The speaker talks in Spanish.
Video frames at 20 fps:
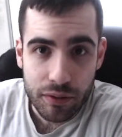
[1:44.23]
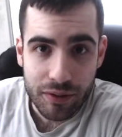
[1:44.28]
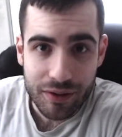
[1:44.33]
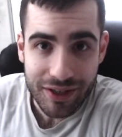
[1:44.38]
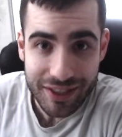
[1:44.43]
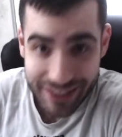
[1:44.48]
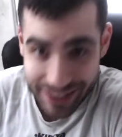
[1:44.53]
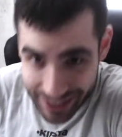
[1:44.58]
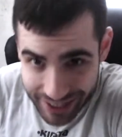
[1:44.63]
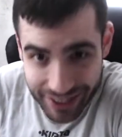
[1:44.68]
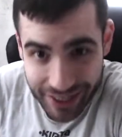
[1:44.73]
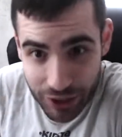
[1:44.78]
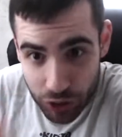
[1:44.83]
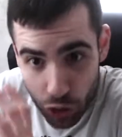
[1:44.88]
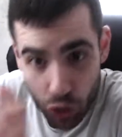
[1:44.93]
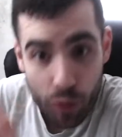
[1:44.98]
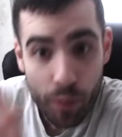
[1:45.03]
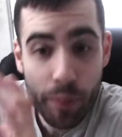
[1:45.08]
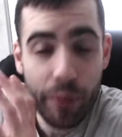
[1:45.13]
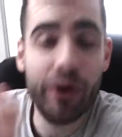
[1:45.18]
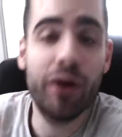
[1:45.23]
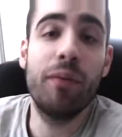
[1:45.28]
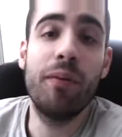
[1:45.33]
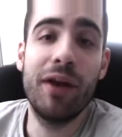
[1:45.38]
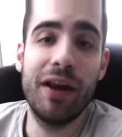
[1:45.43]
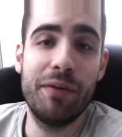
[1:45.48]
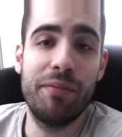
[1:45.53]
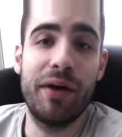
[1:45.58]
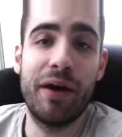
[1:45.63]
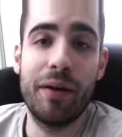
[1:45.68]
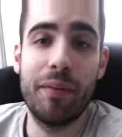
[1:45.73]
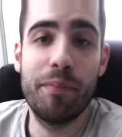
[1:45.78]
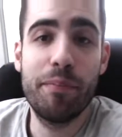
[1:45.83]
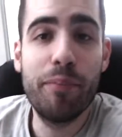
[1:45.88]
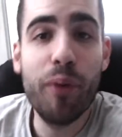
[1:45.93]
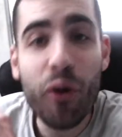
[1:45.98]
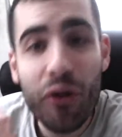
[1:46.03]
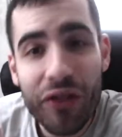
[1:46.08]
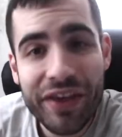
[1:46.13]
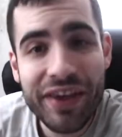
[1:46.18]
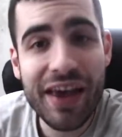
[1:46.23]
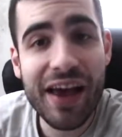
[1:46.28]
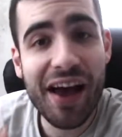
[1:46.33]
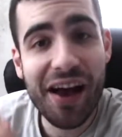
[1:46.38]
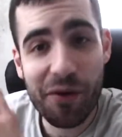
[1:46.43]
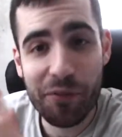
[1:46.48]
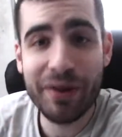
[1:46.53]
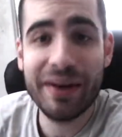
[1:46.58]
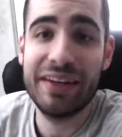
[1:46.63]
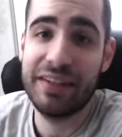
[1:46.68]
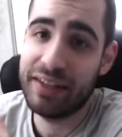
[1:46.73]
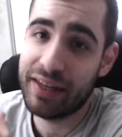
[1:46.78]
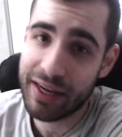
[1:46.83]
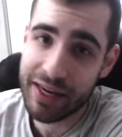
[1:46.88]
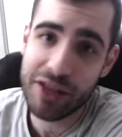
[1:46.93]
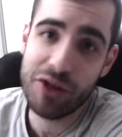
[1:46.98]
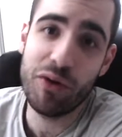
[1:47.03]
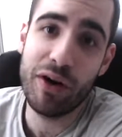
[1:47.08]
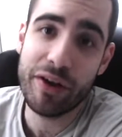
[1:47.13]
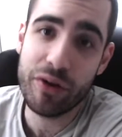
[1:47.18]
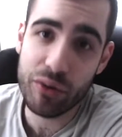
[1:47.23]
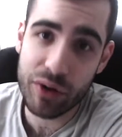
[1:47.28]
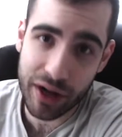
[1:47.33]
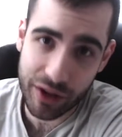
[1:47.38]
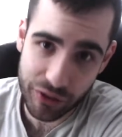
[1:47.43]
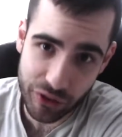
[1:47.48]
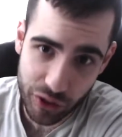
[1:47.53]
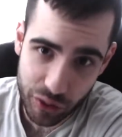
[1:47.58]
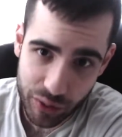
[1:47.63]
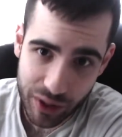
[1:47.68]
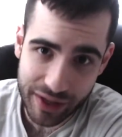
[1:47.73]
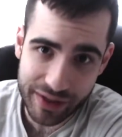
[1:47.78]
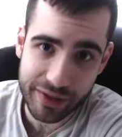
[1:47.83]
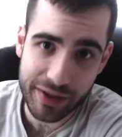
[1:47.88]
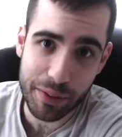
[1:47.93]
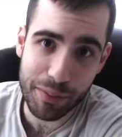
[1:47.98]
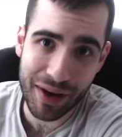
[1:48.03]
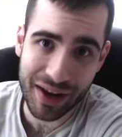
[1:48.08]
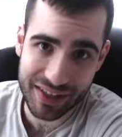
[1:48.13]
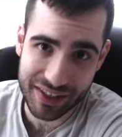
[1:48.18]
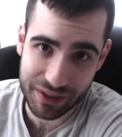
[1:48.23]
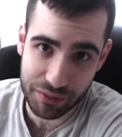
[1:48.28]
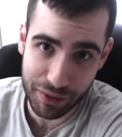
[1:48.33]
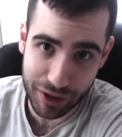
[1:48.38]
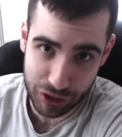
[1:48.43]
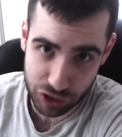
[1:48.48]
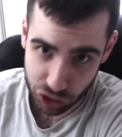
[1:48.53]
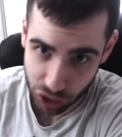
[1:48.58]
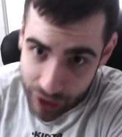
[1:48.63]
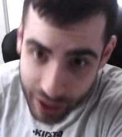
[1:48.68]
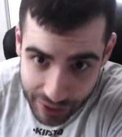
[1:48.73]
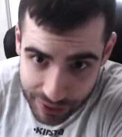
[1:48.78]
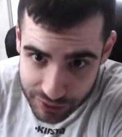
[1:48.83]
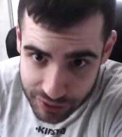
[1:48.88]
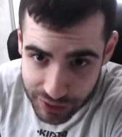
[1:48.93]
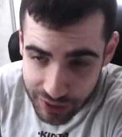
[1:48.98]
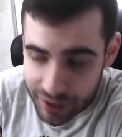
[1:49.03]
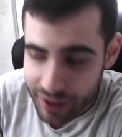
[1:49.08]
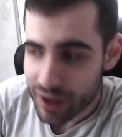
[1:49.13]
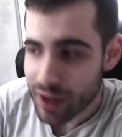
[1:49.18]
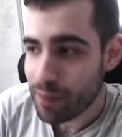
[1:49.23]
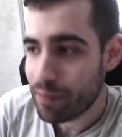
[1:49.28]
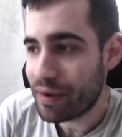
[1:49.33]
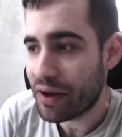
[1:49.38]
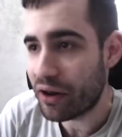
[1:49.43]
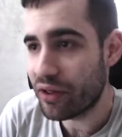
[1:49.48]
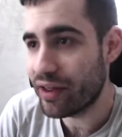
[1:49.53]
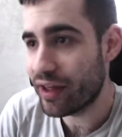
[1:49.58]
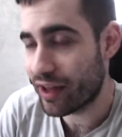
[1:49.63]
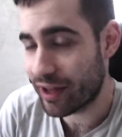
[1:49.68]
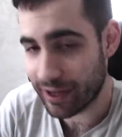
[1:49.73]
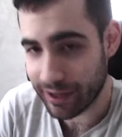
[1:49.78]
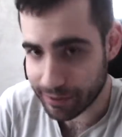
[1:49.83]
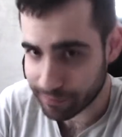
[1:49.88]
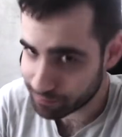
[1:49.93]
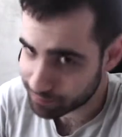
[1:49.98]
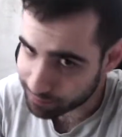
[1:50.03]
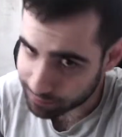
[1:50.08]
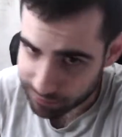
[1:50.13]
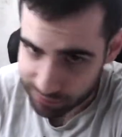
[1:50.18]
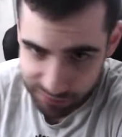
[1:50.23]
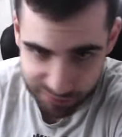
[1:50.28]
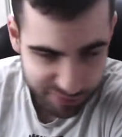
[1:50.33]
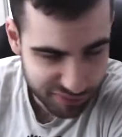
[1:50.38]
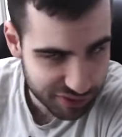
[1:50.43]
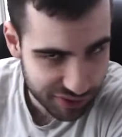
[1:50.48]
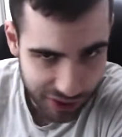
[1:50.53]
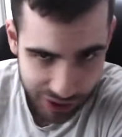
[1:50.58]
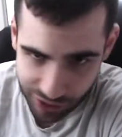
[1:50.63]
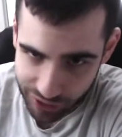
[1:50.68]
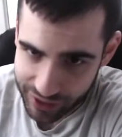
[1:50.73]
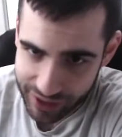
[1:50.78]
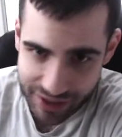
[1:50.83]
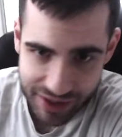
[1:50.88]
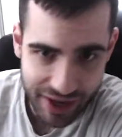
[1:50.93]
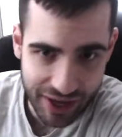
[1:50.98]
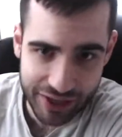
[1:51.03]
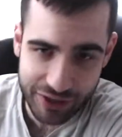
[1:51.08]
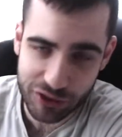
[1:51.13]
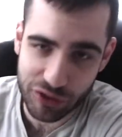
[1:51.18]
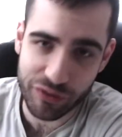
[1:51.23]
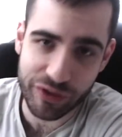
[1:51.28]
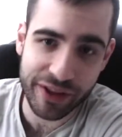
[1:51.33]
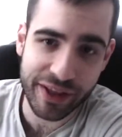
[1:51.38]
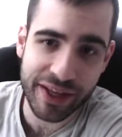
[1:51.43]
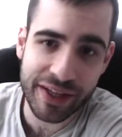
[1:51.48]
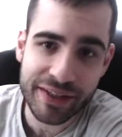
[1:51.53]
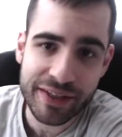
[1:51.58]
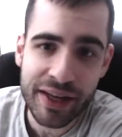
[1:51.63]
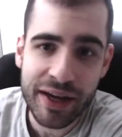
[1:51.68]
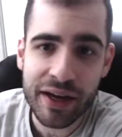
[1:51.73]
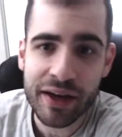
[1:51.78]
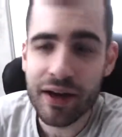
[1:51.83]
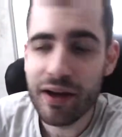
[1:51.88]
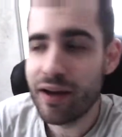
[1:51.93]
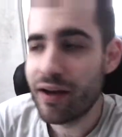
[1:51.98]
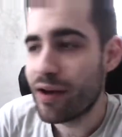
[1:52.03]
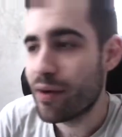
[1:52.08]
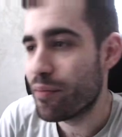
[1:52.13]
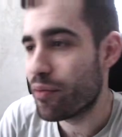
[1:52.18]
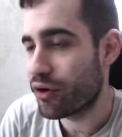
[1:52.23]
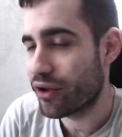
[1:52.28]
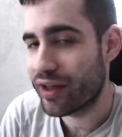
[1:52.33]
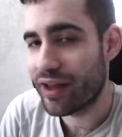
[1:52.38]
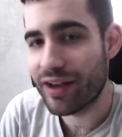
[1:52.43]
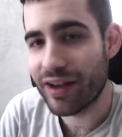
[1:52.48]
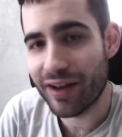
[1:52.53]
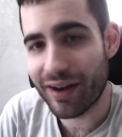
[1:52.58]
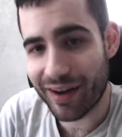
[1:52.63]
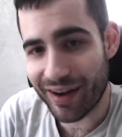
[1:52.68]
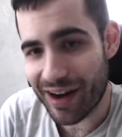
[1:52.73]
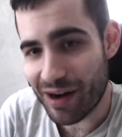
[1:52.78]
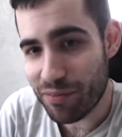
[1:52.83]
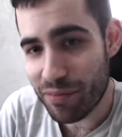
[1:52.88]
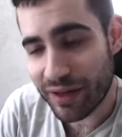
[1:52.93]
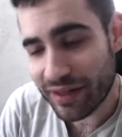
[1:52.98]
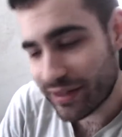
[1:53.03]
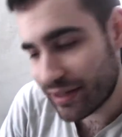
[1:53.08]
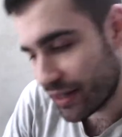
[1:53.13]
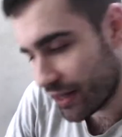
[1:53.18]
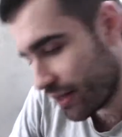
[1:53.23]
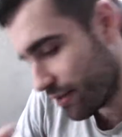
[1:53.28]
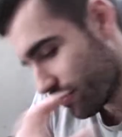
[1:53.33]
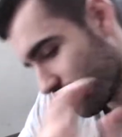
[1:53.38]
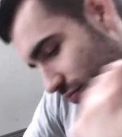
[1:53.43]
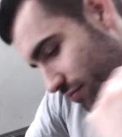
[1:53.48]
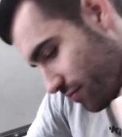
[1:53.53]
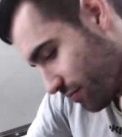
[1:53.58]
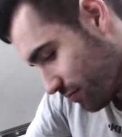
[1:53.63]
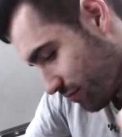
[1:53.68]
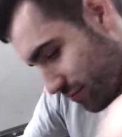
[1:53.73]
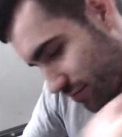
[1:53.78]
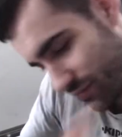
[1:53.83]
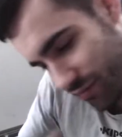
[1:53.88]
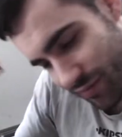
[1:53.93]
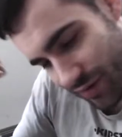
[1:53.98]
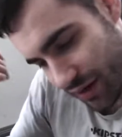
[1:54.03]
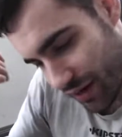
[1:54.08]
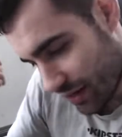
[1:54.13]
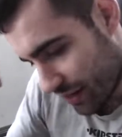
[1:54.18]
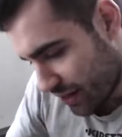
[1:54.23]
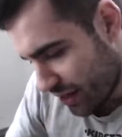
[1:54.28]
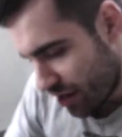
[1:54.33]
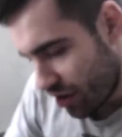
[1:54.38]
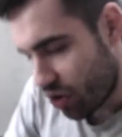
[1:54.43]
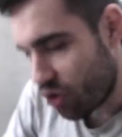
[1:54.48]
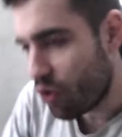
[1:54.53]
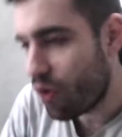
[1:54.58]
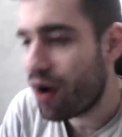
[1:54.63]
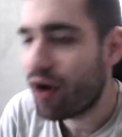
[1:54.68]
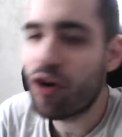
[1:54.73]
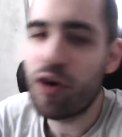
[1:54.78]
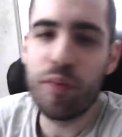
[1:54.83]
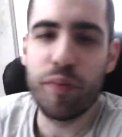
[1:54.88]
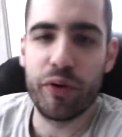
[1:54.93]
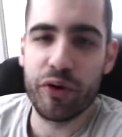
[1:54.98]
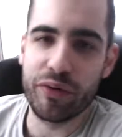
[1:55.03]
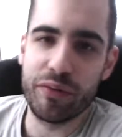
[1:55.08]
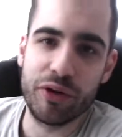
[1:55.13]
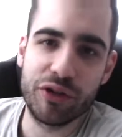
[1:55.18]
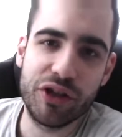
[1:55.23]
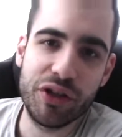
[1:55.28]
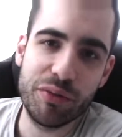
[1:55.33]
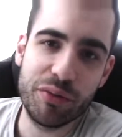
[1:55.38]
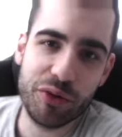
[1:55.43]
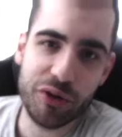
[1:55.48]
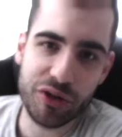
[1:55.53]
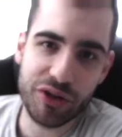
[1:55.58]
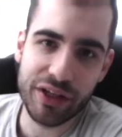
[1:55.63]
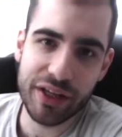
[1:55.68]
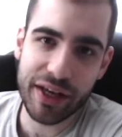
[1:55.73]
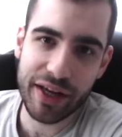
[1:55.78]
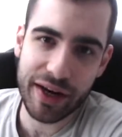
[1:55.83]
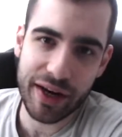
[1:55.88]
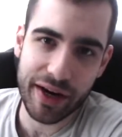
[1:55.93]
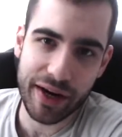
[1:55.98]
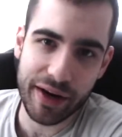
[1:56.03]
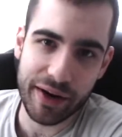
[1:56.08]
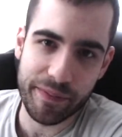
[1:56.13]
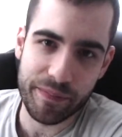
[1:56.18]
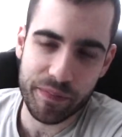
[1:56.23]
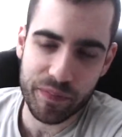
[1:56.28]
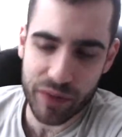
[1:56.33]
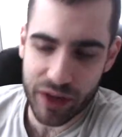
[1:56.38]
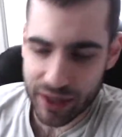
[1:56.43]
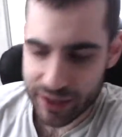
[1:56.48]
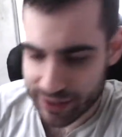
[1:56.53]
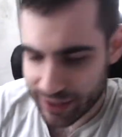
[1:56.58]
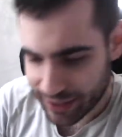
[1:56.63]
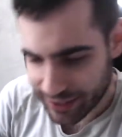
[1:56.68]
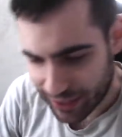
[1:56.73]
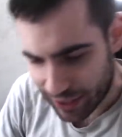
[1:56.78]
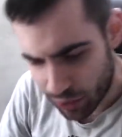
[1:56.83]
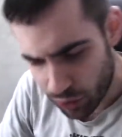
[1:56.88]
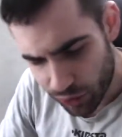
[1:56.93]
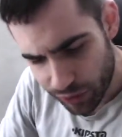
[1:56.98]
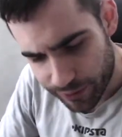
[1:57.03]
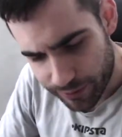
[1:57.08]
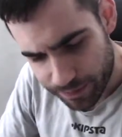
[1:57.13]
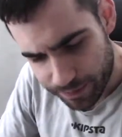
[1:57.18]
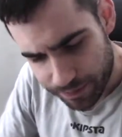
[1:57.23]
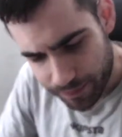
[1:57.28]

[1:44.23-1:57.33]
Sin ningún problema. Podía haber seguido ayunando durante más y más horas, pero dije, mm, creo que ya es suficiente porque realmente mm, lo hago por motivos de, de salud.